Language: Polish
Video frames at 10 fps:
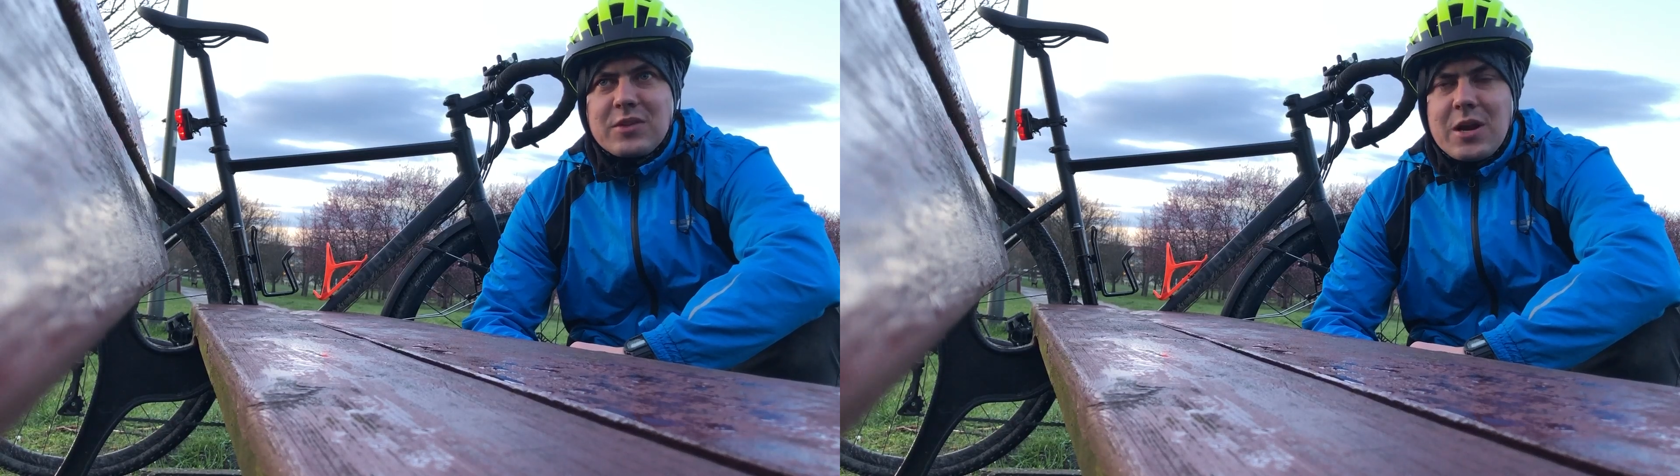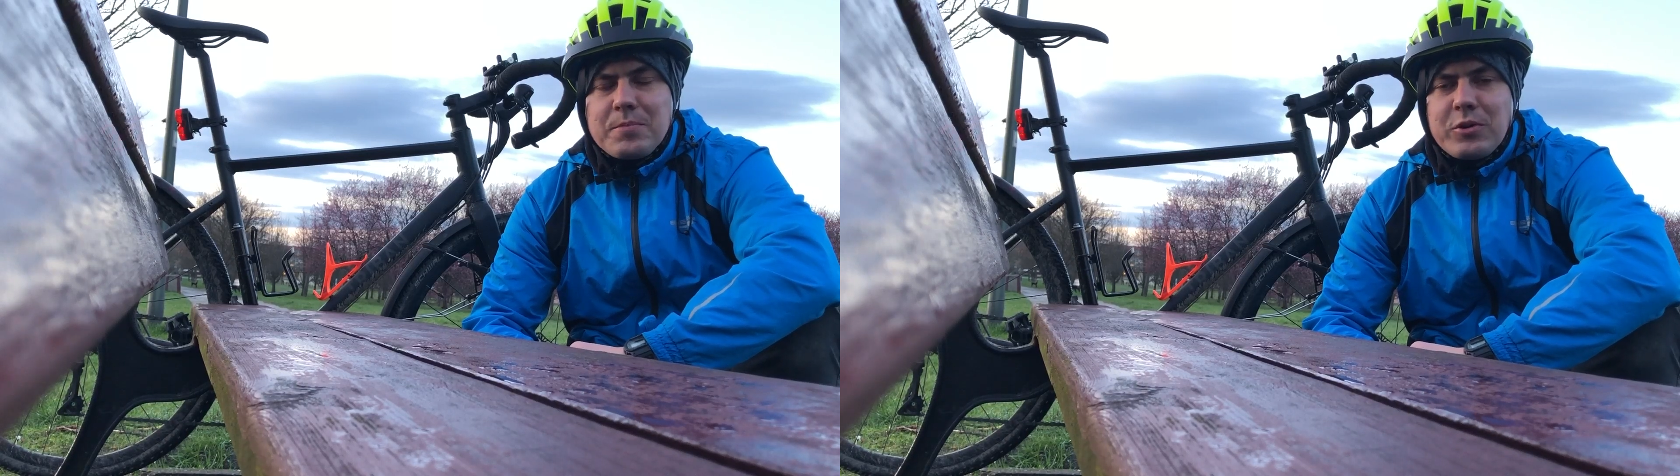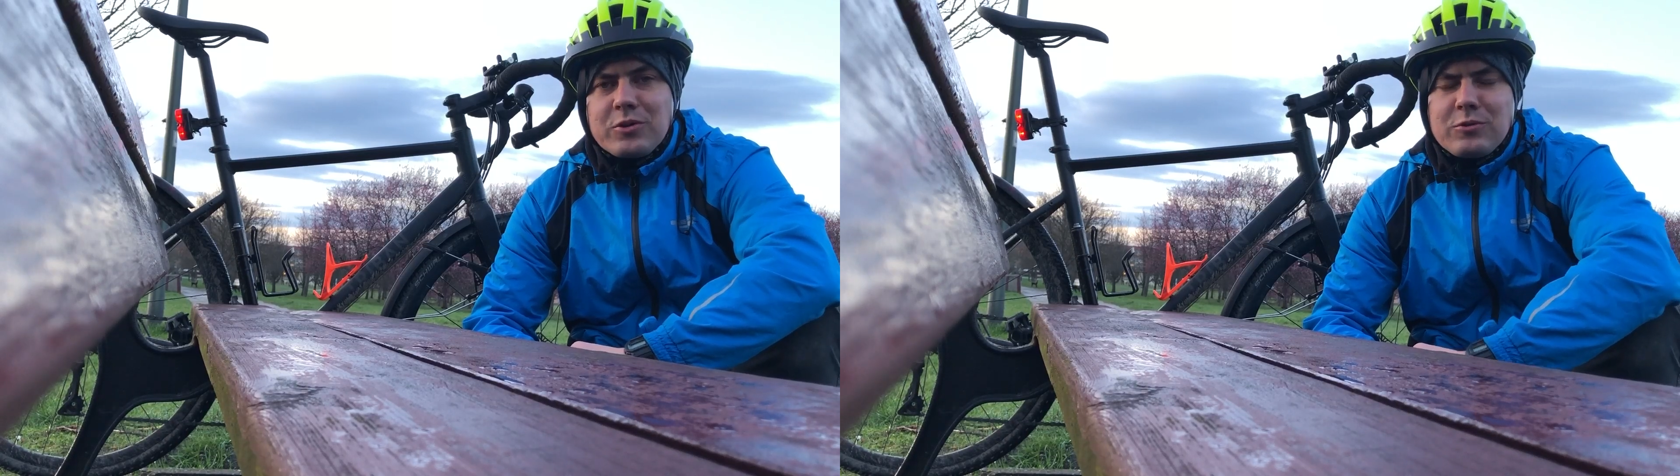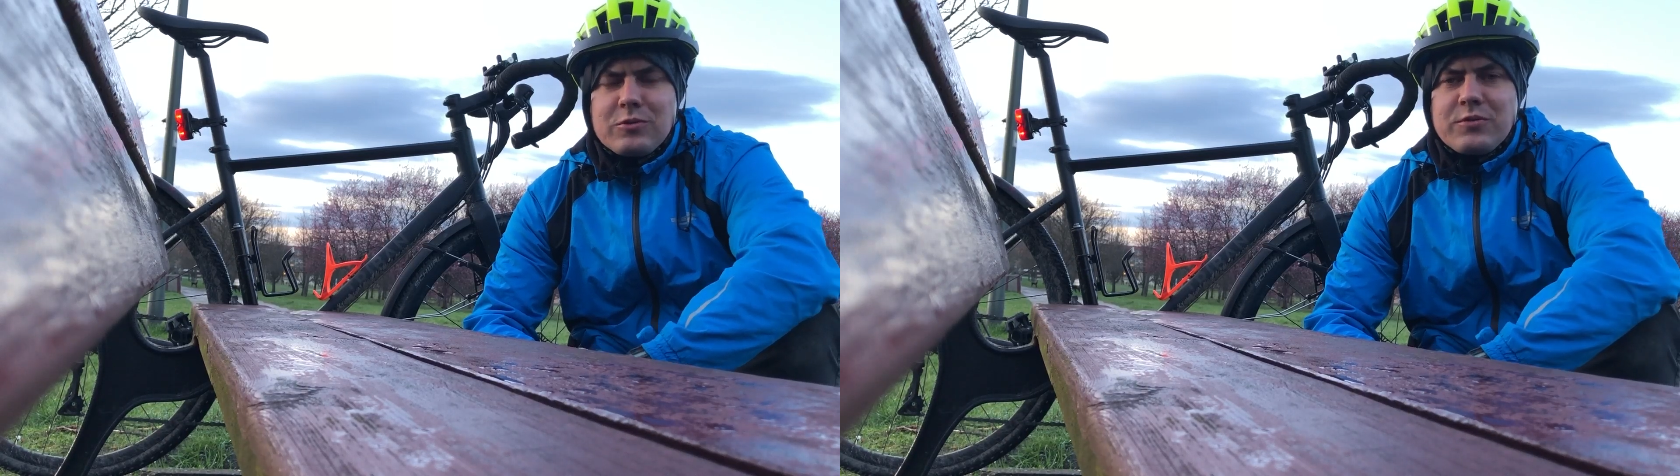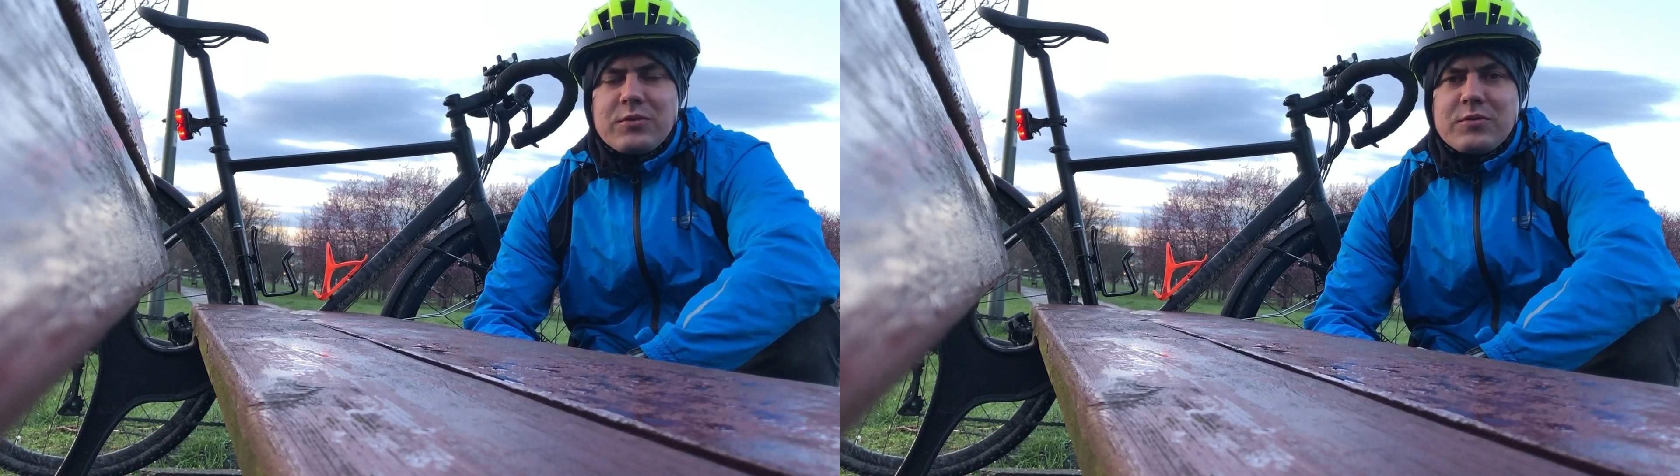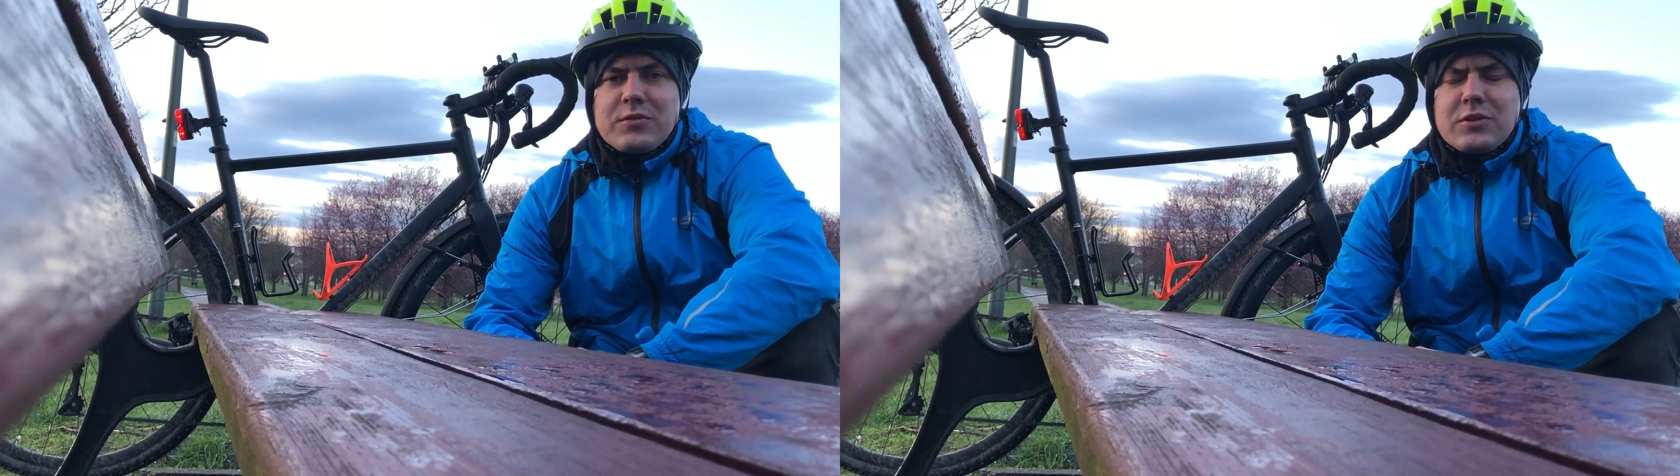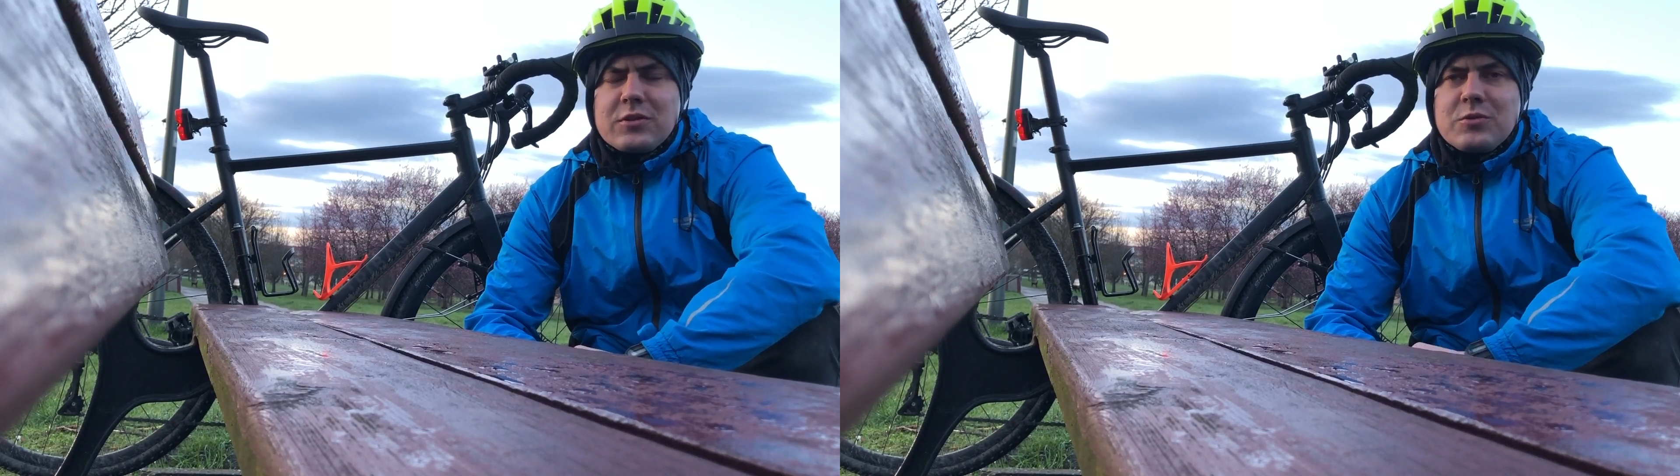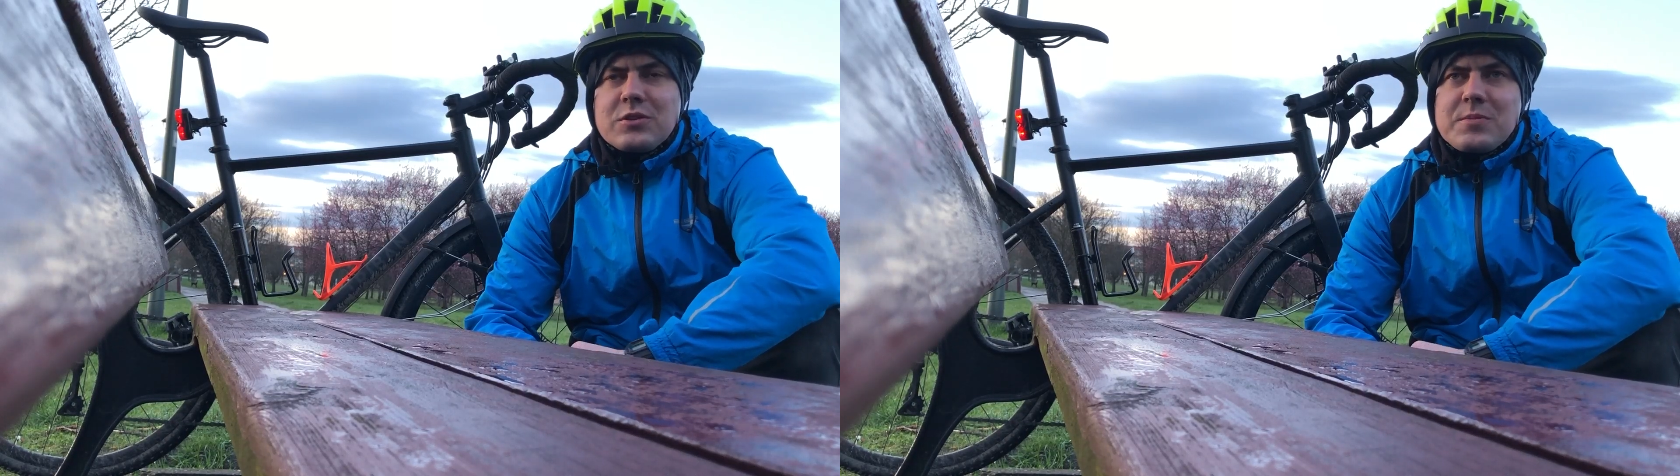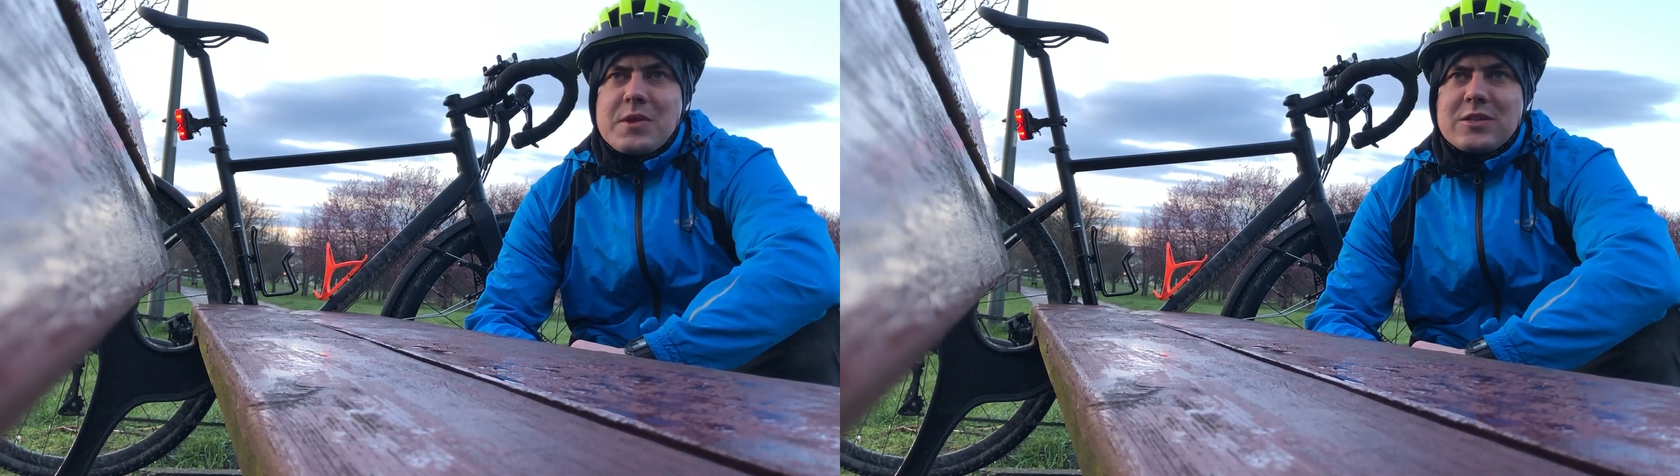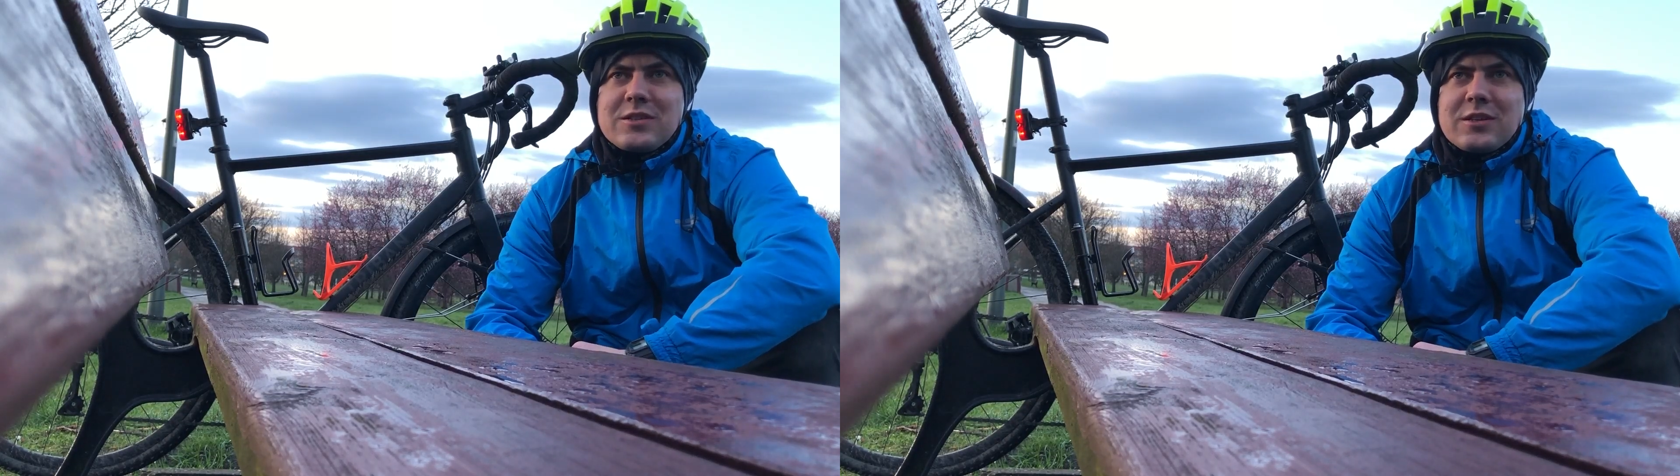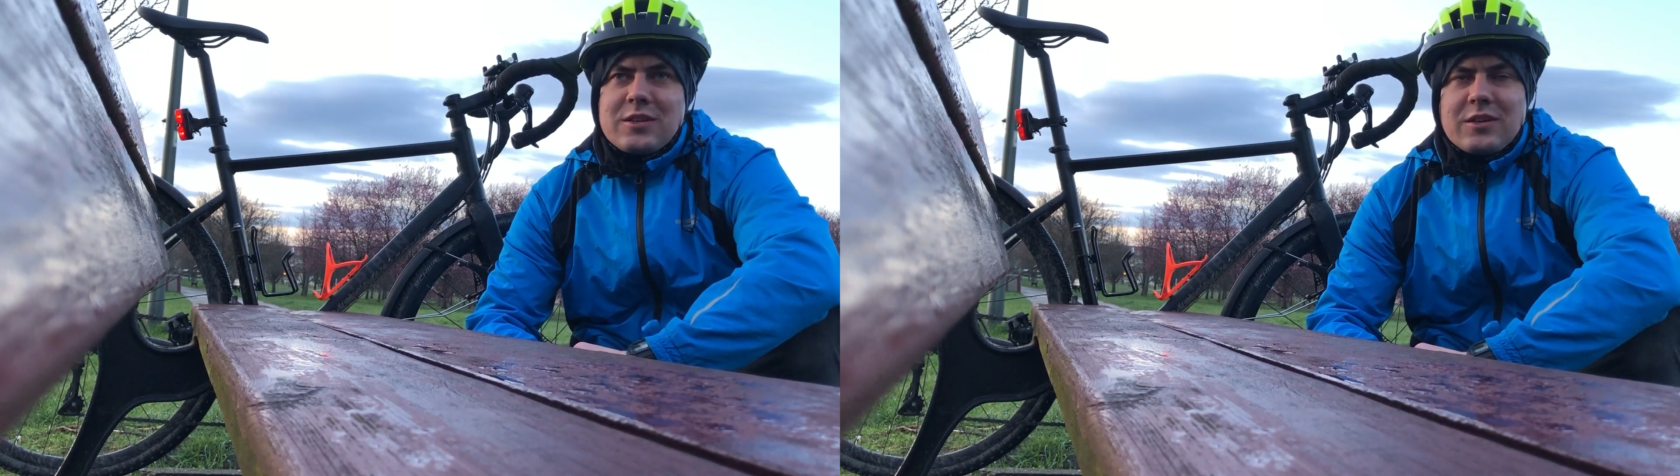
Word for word: raportów w tych dużych miastach,